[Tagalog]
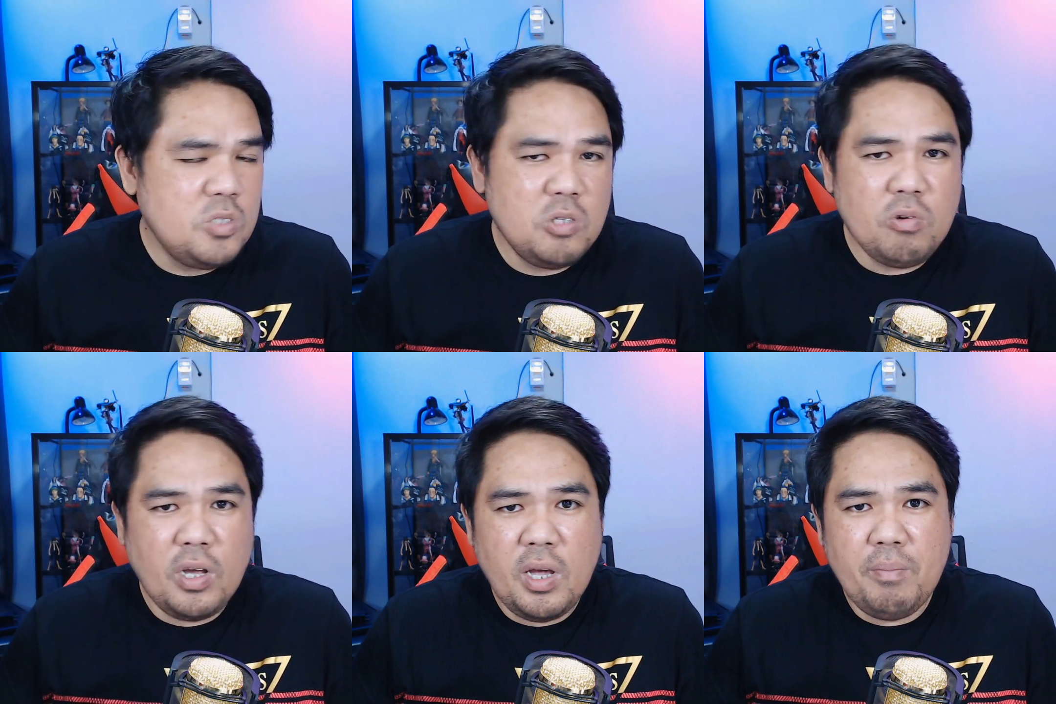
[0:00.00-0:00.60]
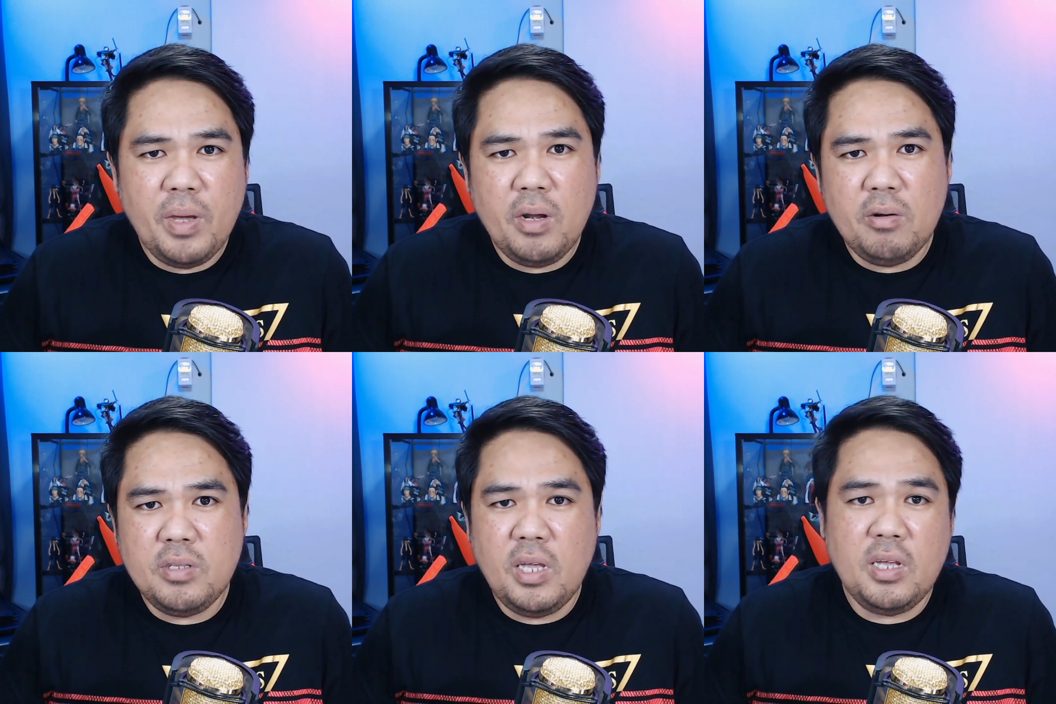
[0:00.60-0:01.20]
Sino kaya
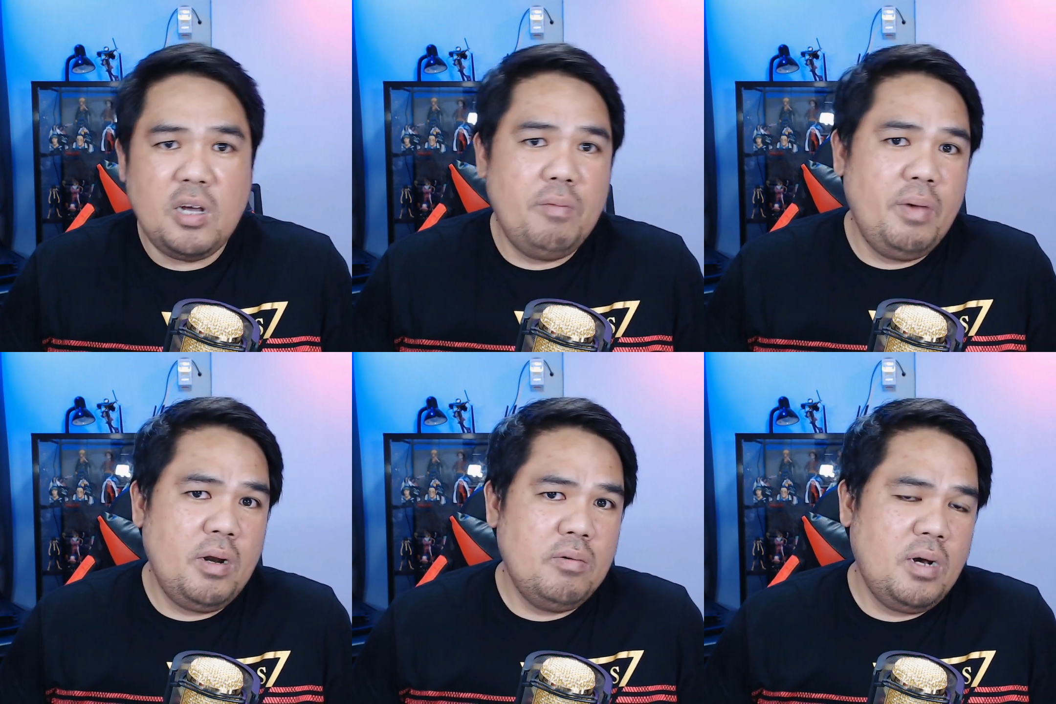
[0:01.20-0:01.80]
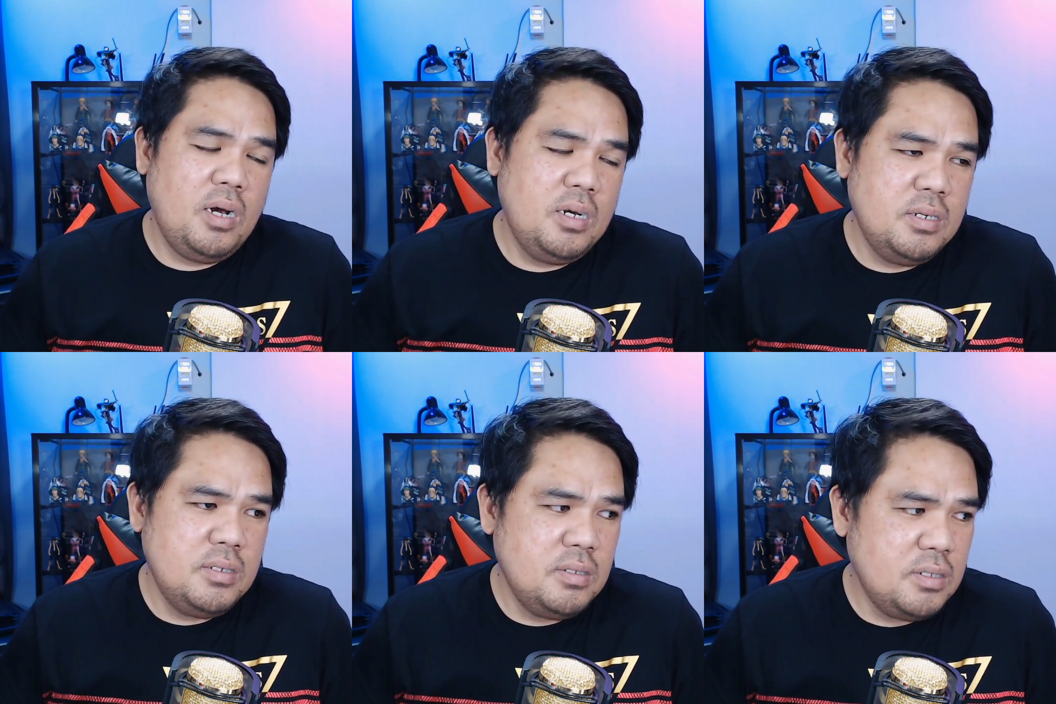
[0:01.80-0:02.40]
meron? Eh, ikaw meron kang
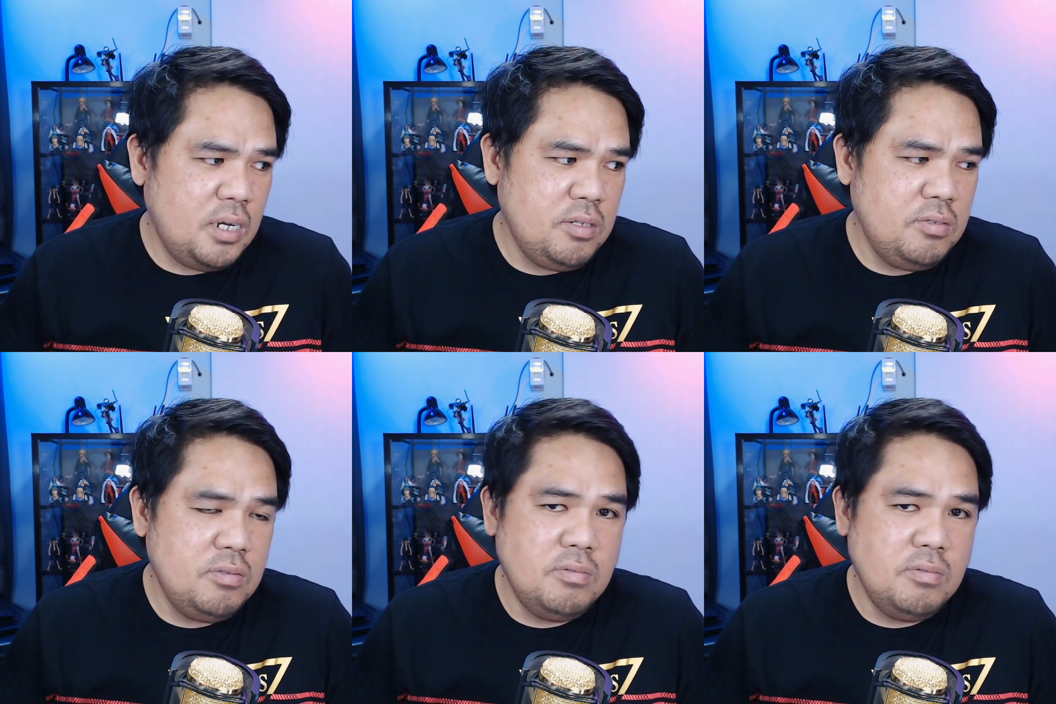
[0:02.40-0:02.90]
ganun.